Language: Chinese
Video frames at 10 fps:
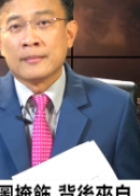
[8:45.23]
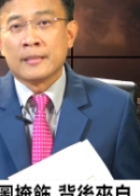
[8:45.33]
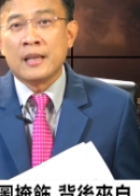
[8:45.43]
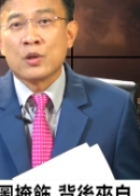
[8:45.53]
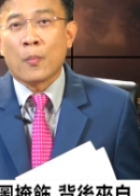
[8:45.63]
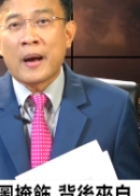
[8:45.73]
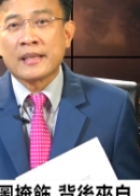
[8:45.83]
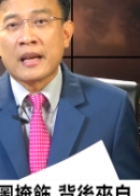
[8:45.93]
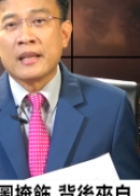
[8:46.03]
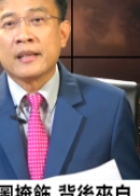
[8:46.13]
一九八
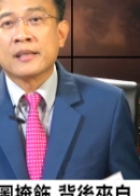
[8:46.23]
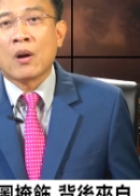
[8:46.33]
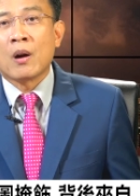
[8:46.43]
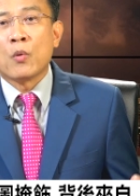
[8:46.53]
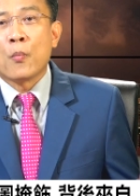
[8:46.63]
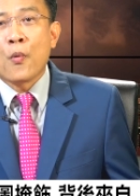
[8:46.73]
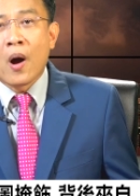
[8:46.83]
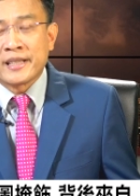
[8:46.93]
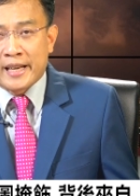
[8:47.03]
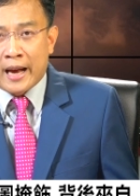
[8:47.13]
三年糟糕不
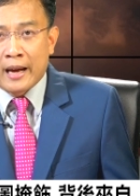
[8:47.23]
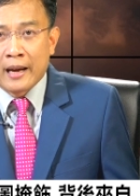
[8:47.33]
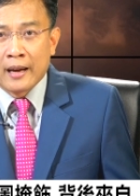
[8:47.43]
半价，